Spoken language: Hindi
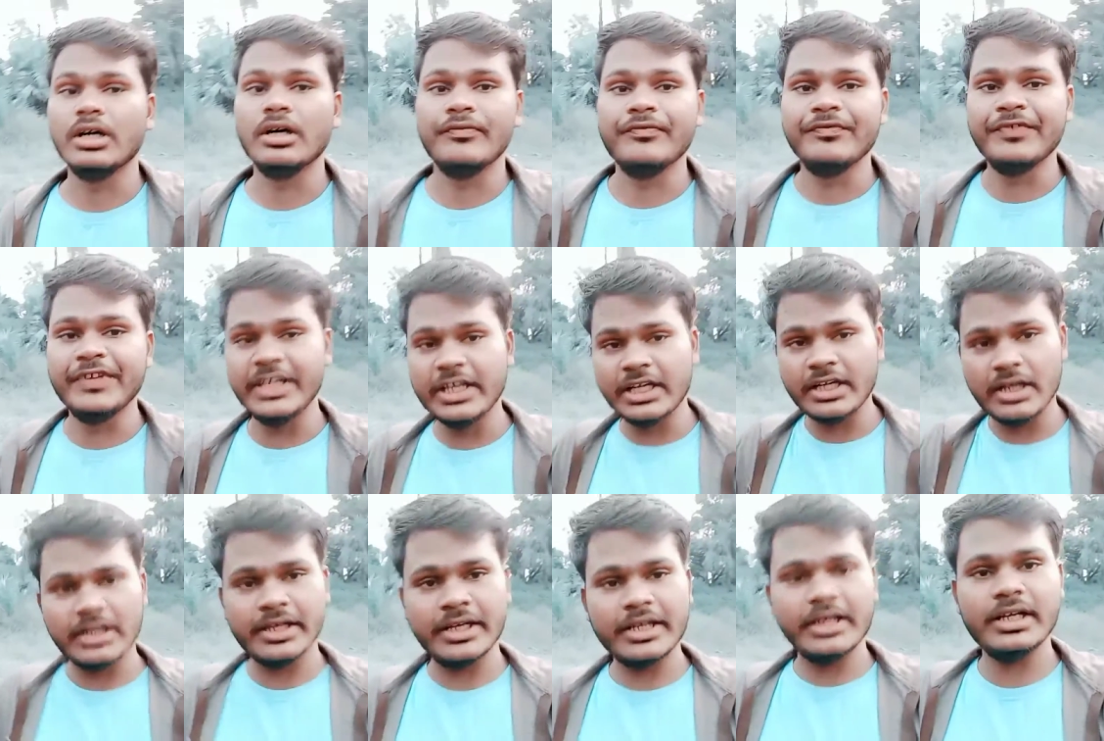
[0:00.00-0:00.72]

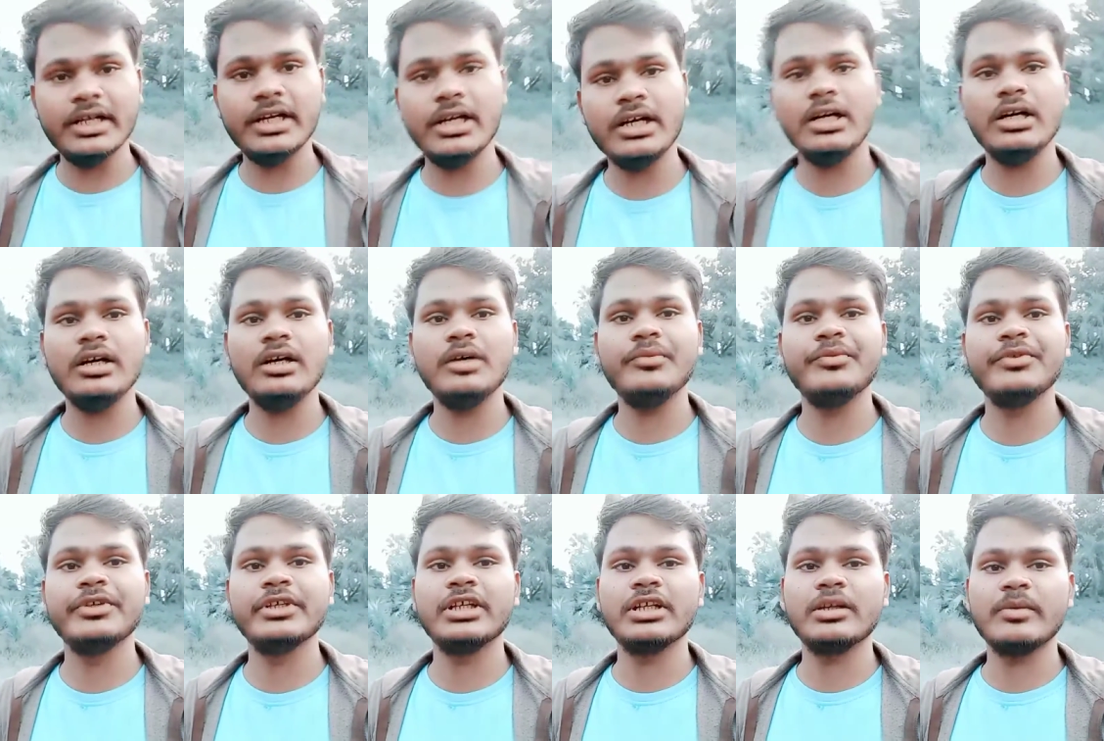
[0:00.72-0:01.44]
फिंगर लगेगा
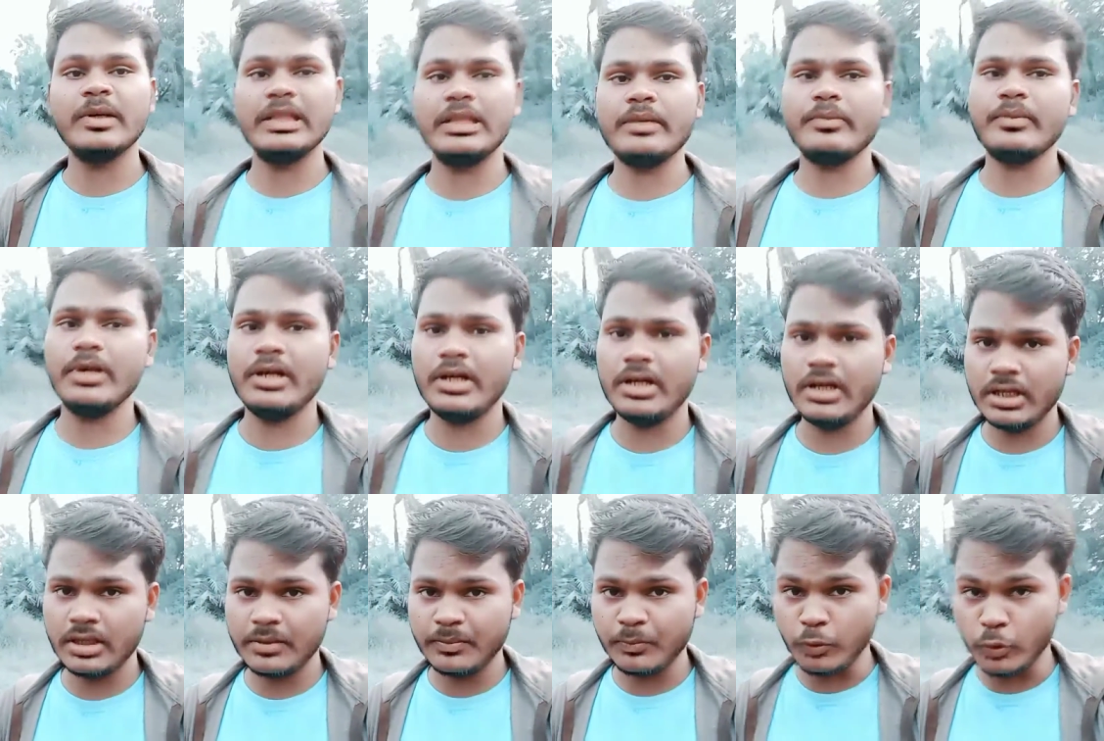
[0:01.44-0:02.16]
फिंगर के बाद आपका
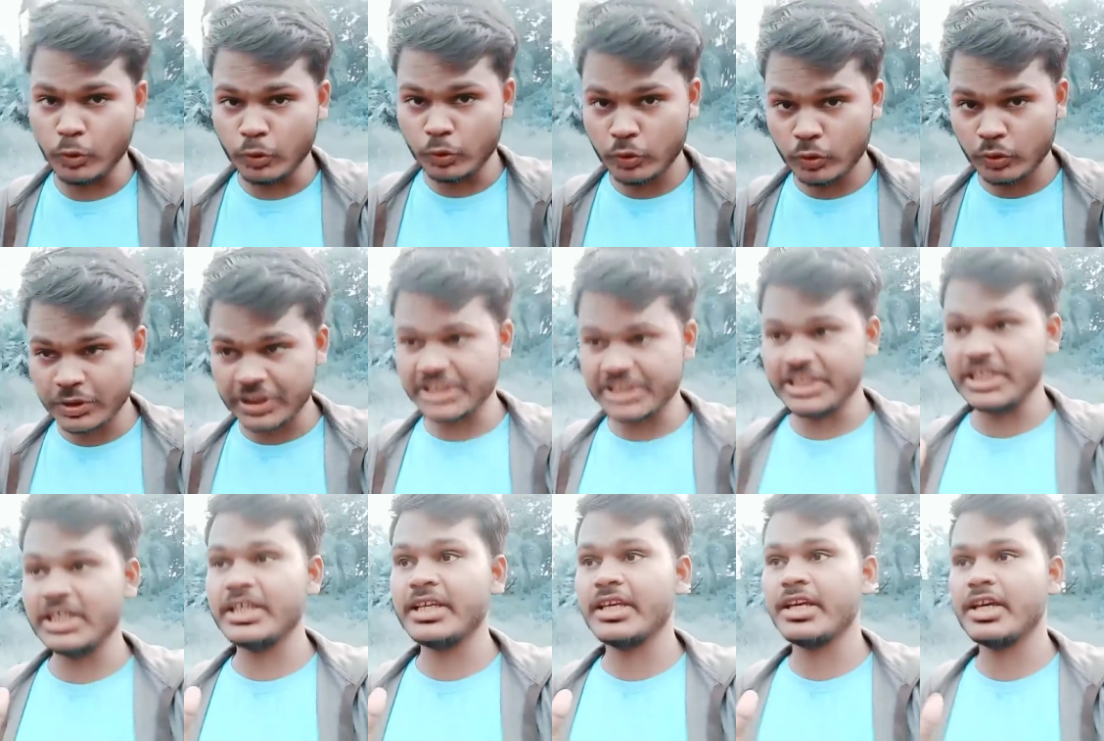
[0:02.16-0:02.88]
फ़ोटो
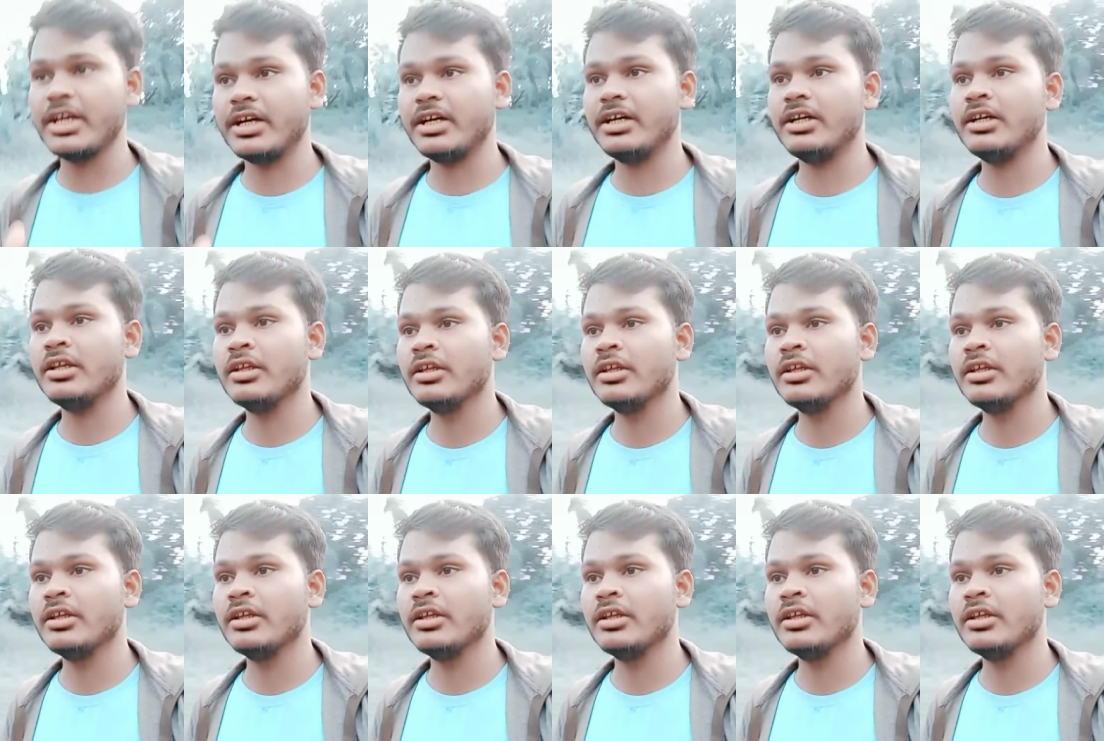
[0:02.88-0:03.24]
खींचा जाएगा